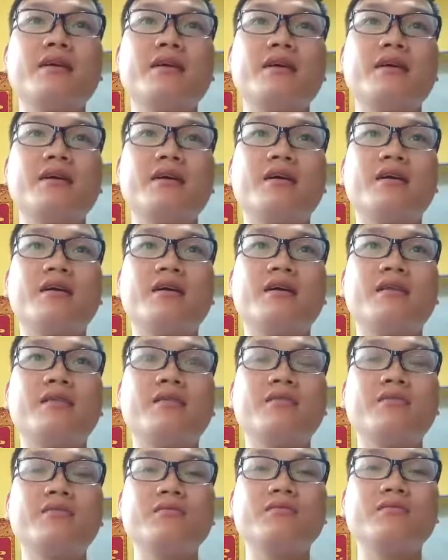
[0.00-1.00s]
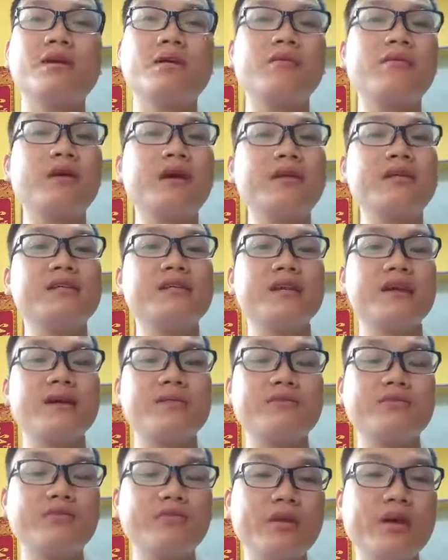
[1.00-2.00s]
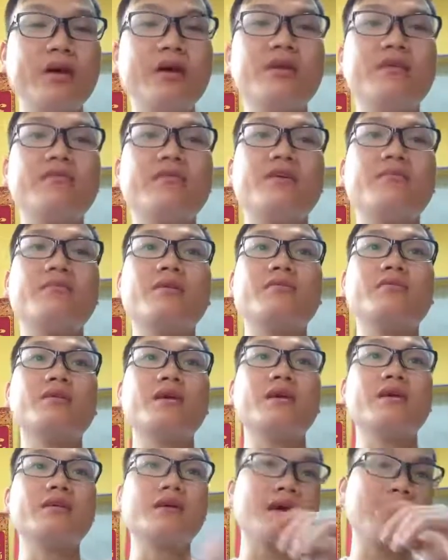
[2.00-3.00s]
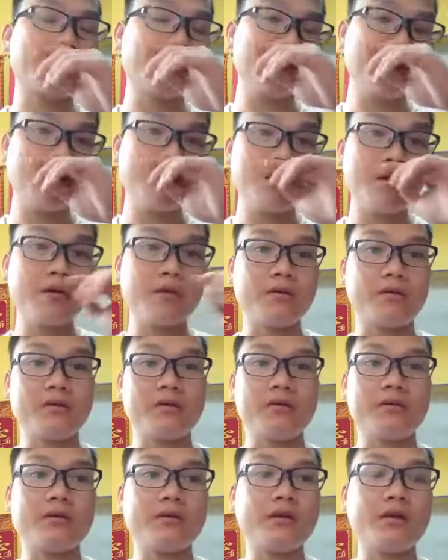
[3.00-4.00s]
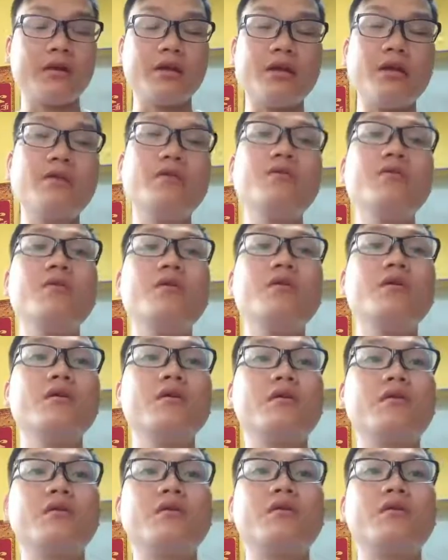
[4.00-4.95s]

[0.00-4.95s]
thì à, cũng mong anh chị em giúp đỡ và mong thầy giáo à, thầy hiếu